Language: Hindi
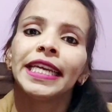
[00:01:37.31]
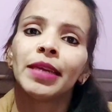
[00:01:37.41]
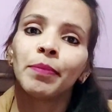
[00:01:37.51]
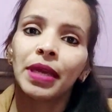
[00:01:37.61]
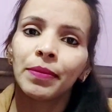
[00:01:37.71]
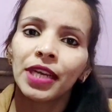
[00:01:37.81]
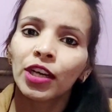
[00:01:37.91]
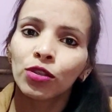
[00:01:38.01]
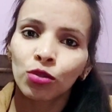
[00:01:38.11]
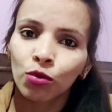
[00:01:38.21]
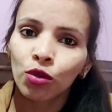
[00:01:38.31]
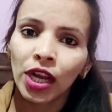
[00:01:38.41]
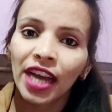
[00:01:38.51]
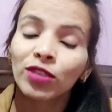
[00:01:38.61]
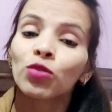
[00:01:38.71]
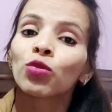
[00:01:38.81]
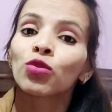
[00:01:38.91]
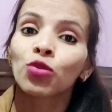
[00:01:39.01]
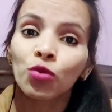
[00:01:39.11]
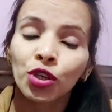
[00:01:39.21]
कि बेबी अगर सो रहा है तो
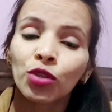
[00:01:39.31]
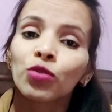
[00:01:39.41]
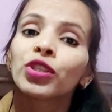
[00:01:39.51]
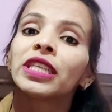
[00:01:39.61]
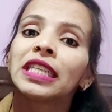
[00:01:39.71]
उसको सोने दो उसकी